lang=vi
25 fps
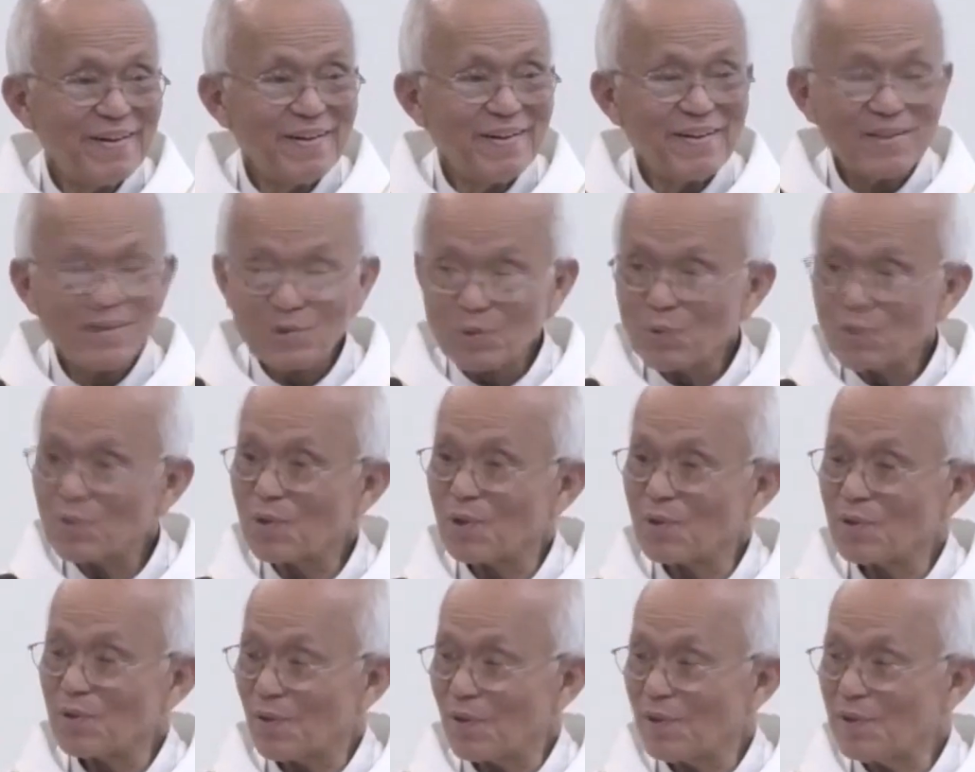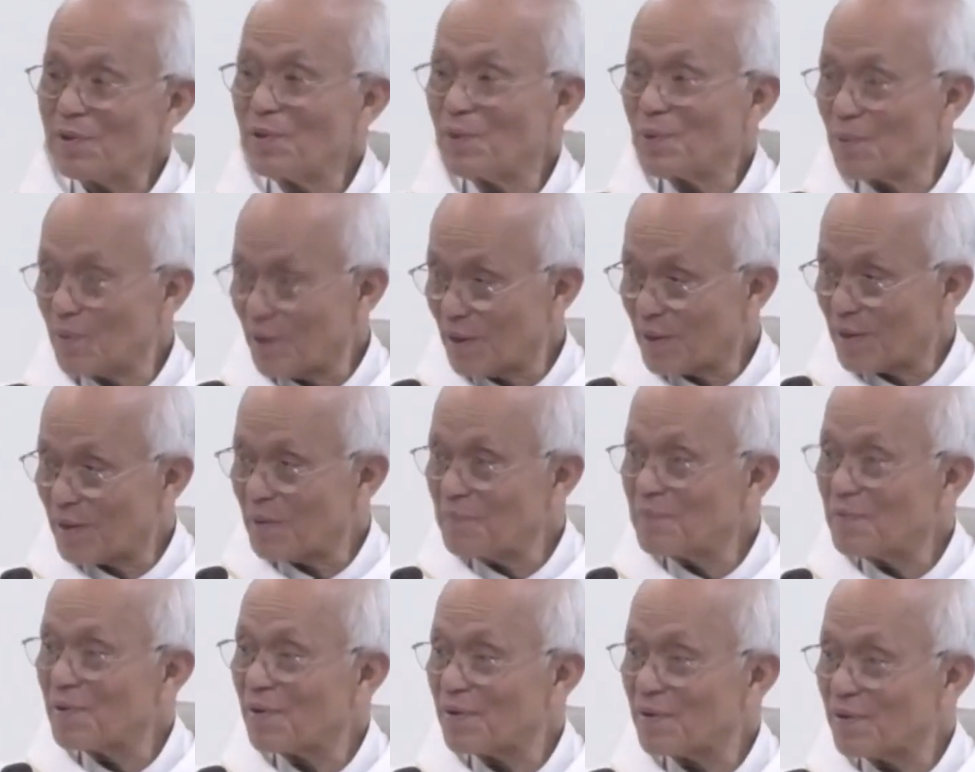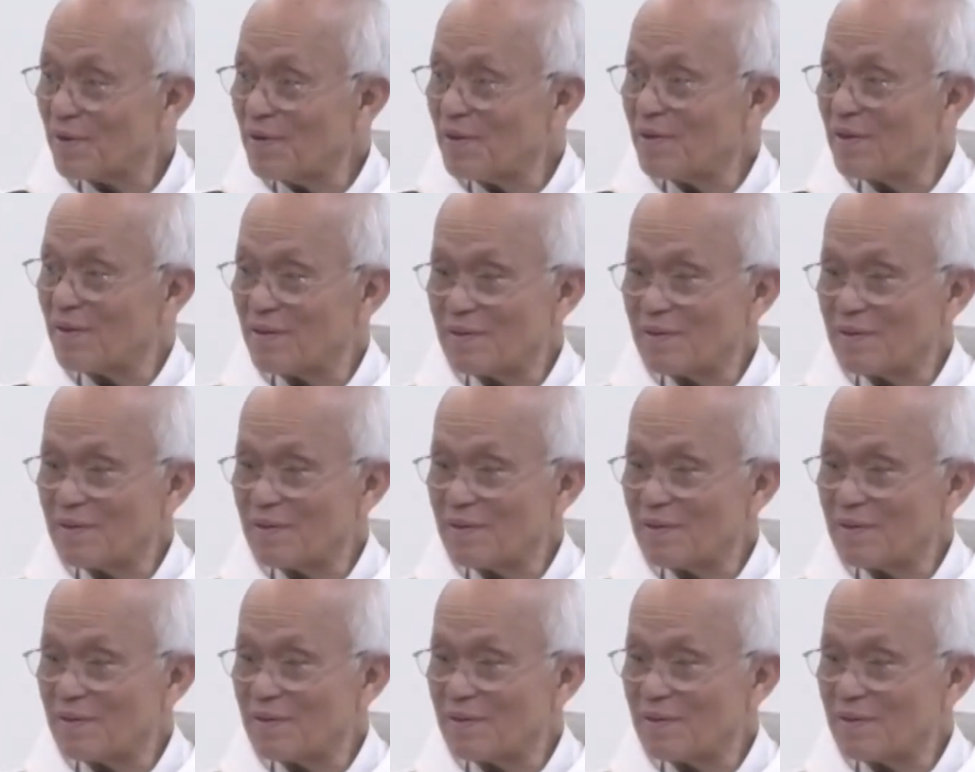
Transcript: Tôi có nói nhiều lần lắm rồi đó.